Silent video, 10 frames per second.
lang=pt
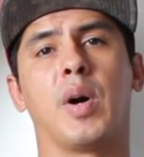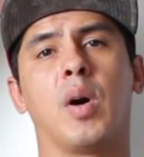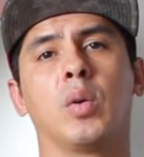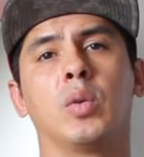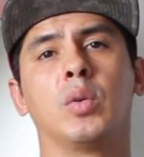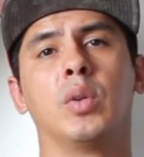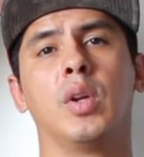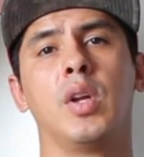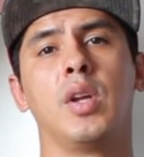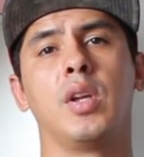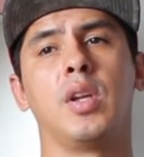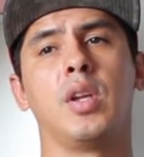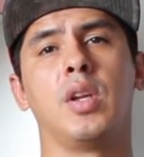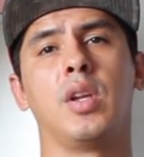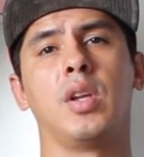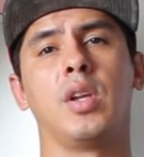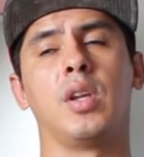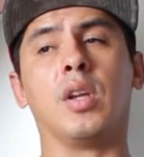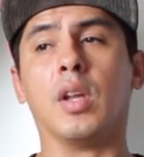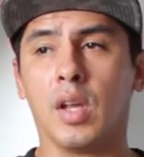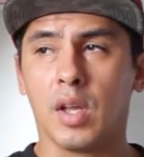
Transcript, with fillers: Paulo e